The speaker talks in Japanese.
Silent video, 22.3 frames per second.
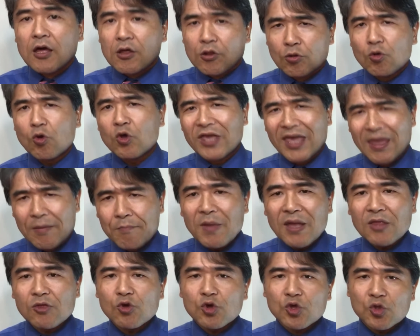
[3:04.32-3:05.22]
その現
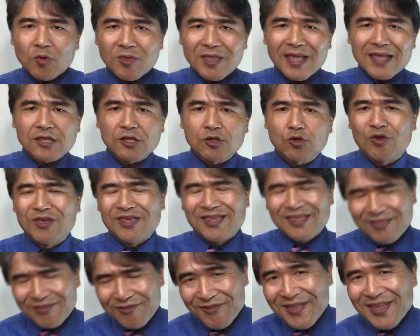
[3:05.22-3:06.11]
場の人たちと一
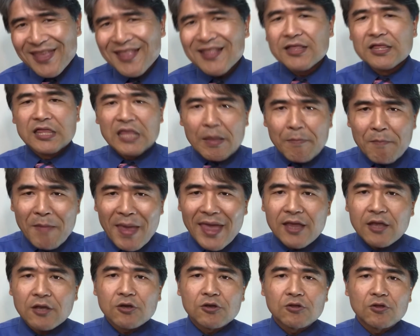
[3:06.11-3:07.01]
緒に
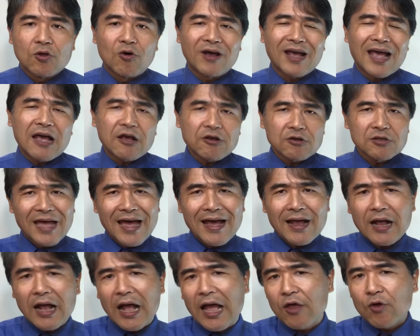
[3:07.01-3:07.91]
リメイクの各
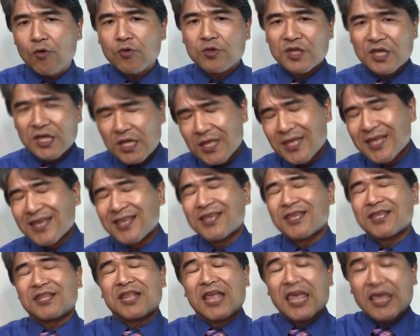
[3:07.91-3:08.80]
段階を実施
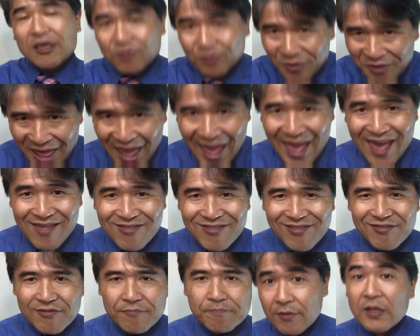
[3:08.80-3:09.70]
していくので
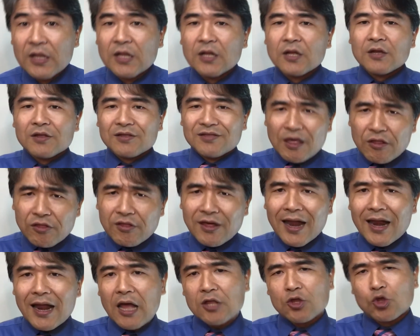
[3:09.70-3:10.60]
す。です
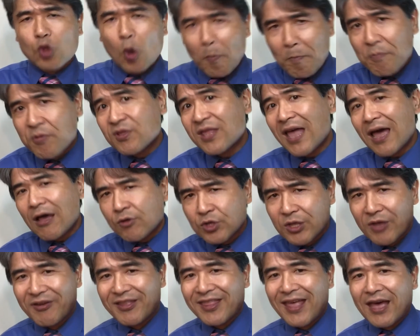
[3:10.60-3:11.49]
からトップダウン
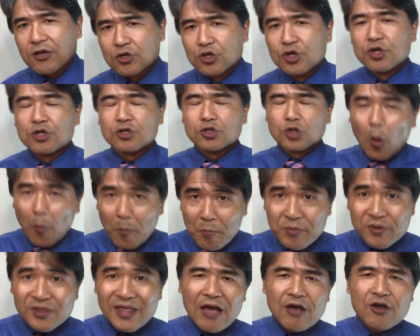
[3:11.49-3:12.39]
ではなく
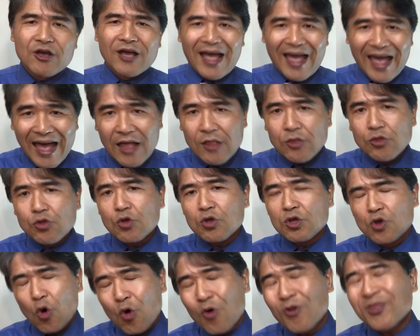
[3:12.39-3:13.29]

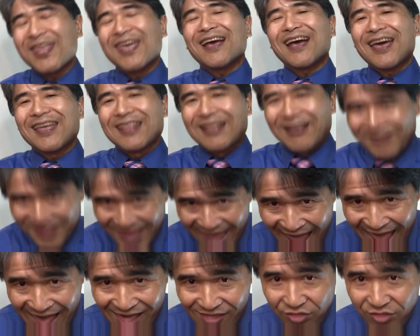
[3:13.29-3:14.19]
トップダウン横展開なの
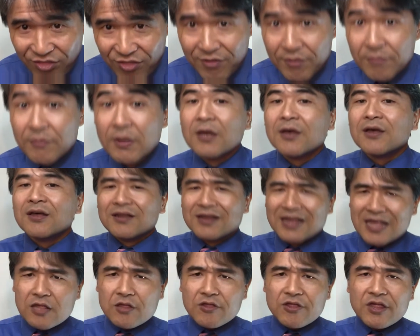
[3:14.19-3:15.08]
です。
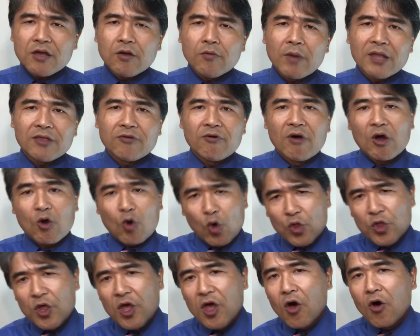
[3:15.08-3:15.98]
リンシグマではこ
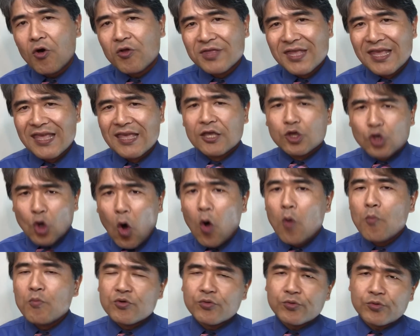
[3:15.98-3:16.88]
のように
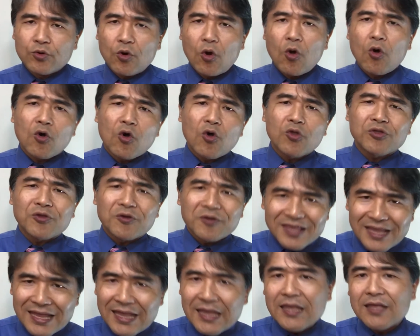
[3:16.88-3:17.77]
業務フローごと
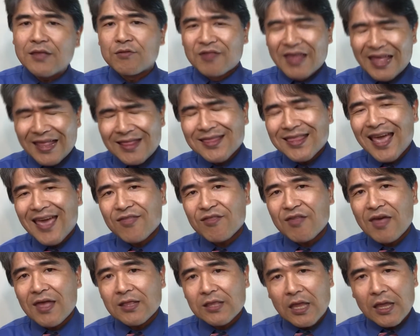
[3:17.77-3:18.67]
に全体
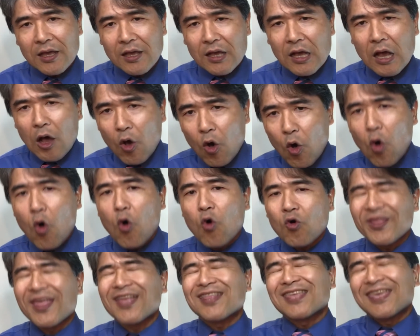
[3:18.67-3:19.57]
最適化を
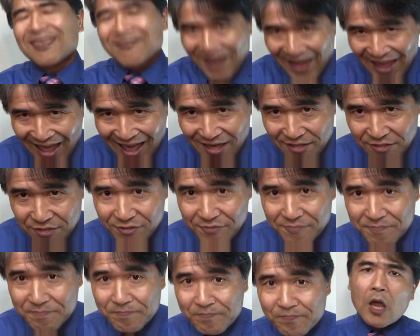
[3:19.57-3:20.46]
行っていきます。
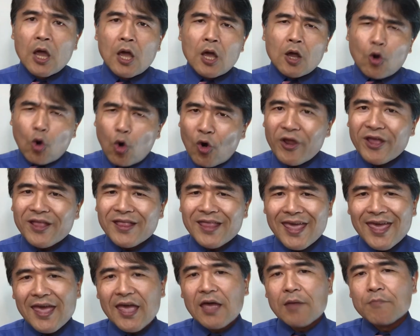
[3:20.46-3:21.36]
これ
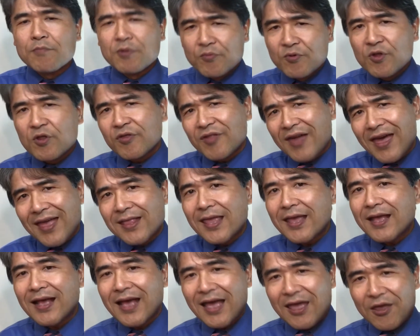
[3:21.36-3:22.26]
で部分最
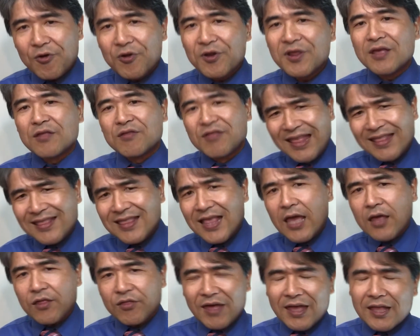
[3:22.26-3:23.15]
適化より全
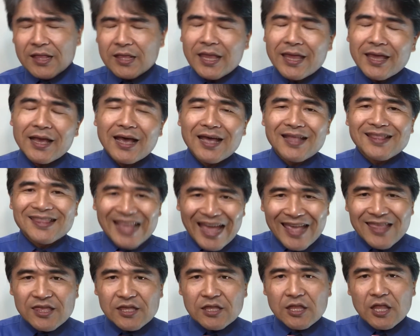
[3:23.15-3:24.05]
体最適が
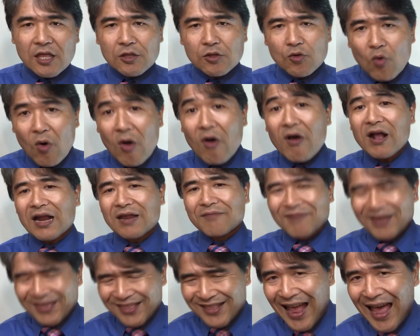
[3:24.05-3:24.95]
大事なのは分かり
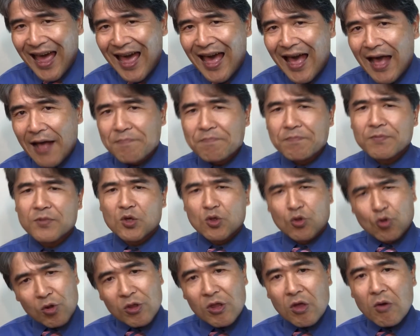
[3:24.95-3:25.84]
ました。
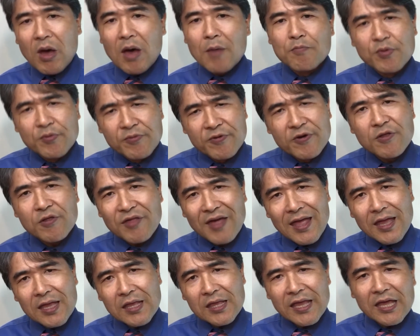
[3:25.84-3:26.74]
それでは部分
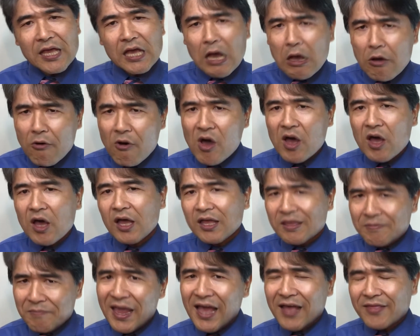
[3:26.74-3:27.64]
最適化は
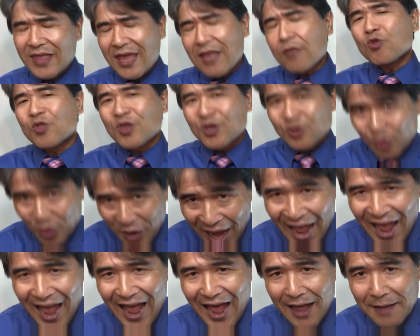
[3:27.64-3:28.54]
意味がないのでしょう
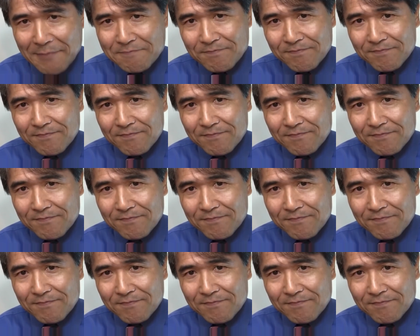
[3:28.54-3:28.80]
か